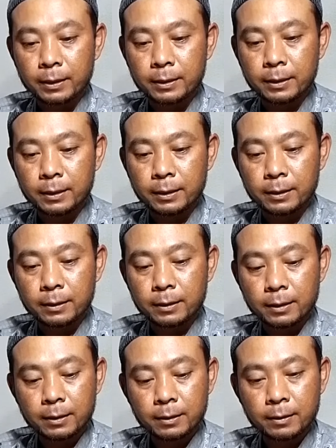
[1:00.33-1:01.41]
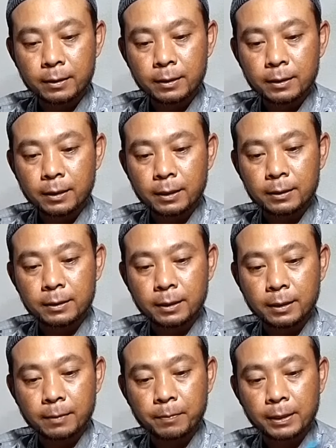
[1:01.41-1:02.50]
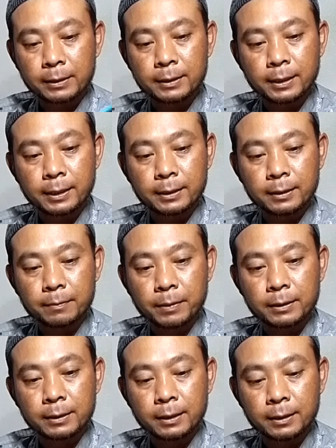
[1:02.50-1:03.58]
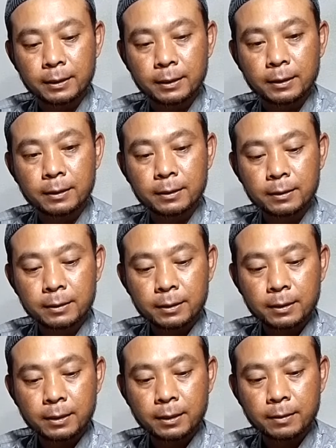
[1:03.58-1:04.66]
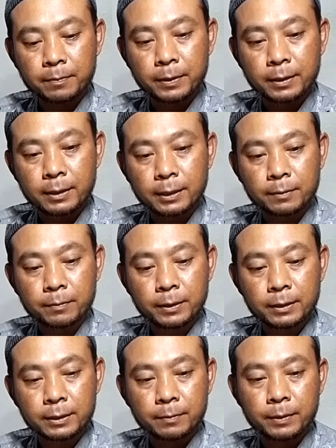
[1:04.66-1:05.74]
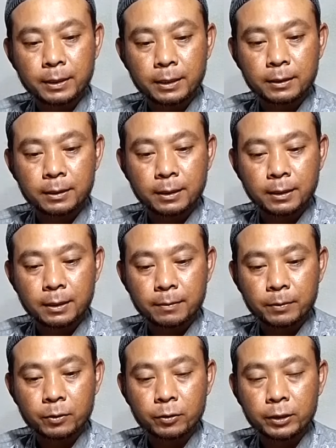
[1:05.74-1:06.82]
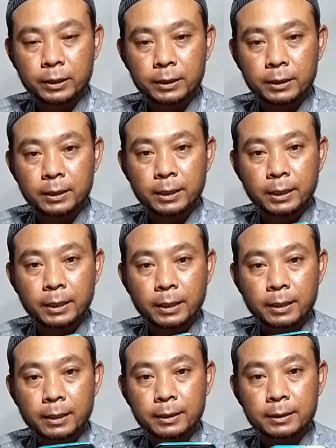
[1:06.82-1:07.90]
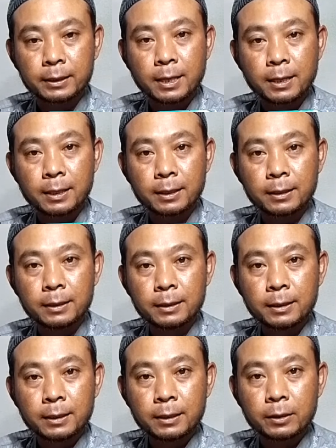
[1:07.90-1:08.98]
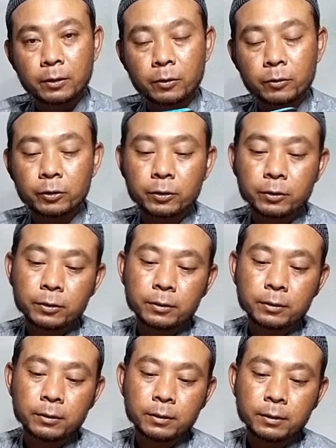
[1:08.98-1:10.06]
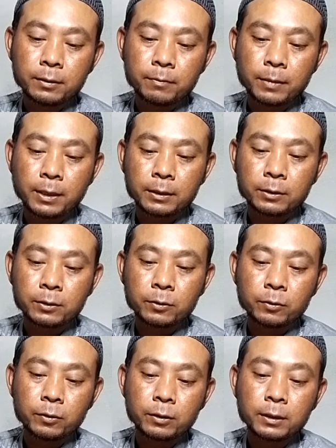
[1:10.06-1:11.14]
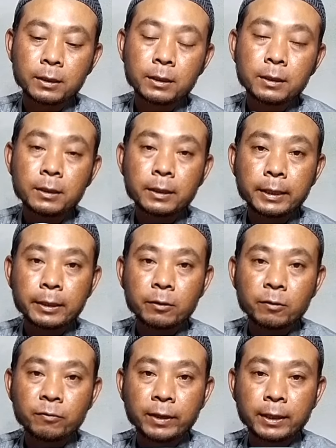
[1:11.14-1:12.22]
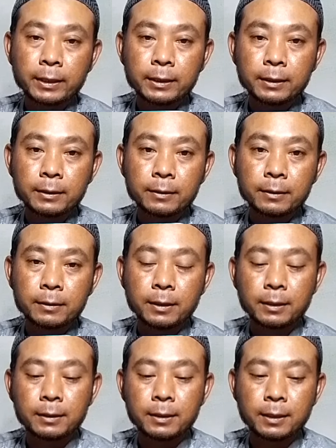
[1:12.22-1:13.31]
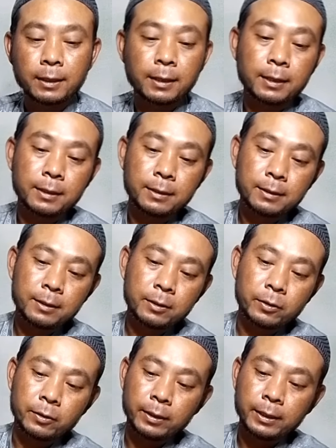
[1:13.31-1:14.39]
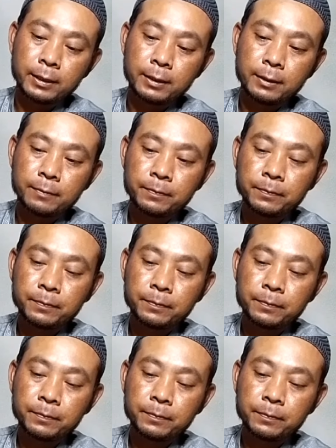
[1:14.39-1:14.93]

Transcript: lagi ada pasien ini pasien ini HP Redmi 9 dalam kondisi ini restart terus masuk ke recovery nah adalah yang ini ki